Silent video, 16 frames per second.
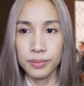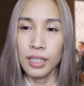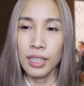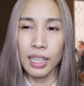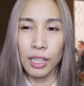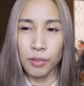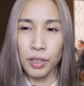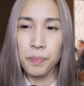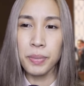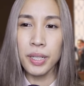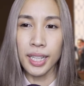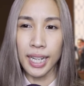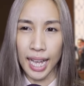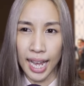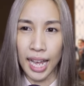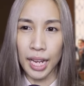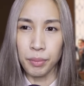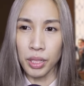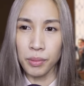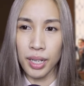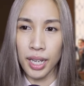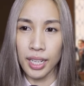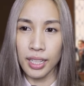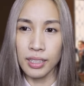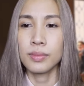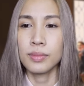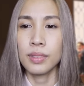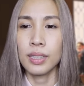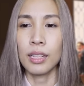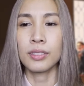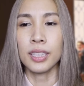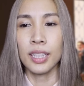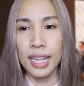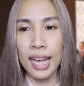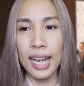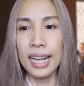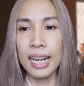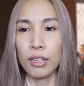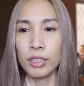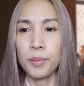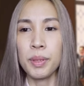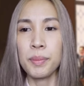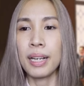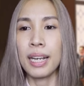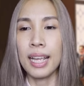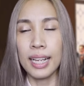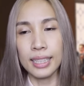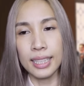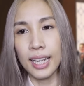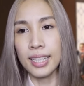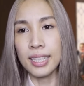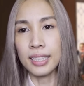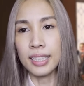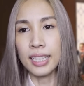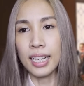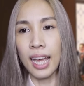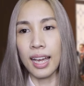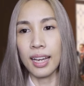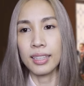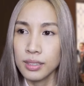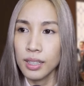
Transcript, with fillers: แล้วได้เปิดอ่านบ้างไหมแล้วถ้าได้แล้วทำไมมันเละเทะอย่างนี้ล่ะ